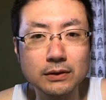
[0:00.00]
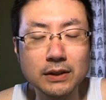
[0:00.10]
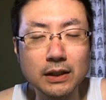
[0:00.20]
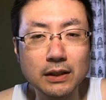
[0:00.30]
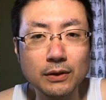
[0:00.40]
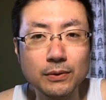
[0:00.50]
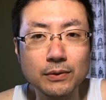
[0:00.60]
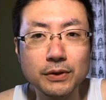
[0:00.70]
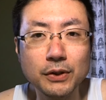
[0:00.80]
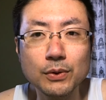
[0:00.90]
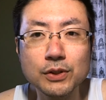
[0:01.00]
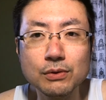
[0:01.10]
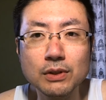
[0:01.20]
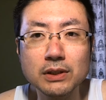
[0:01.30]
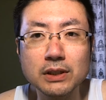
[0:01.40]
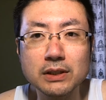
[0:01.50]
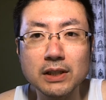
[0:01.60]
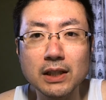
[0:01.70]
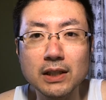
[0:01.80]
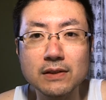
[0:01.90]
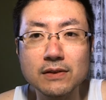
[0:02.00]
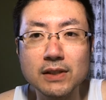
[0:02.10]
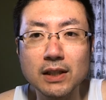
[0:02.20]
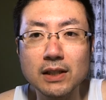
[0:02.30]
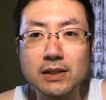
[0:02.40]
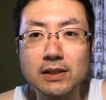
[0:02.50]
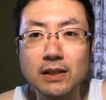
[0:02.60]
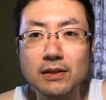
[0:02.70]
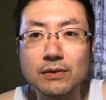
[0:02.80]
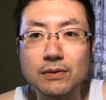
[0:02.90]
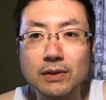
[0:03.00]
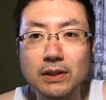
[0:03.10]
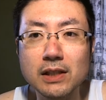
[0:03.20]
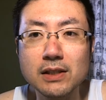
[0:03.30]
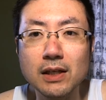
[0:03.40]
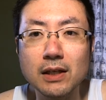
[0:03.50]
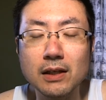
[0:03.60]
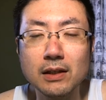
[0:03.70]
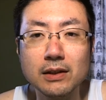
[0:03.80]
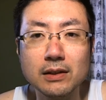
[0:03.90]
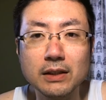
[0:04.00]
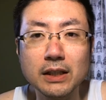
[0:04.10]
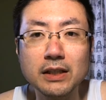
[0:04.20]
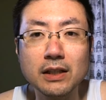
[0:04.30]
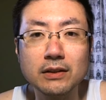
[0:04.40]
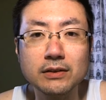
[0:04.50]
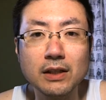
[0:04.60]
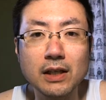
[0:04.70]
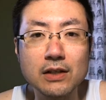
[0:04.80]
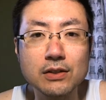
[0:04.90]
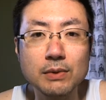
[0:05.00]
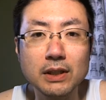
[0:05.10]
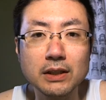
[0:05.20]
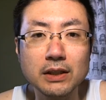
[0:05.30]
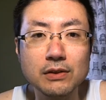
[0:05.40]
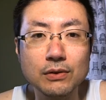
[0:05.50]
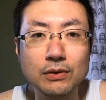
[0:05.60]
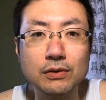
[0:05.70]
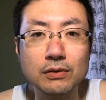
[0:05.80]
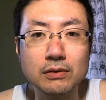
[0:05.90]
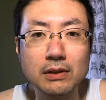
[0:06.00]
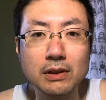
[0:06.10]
さあの行事とかに参加する参加しないっていうのがなぜできなくて遊びができるのっていう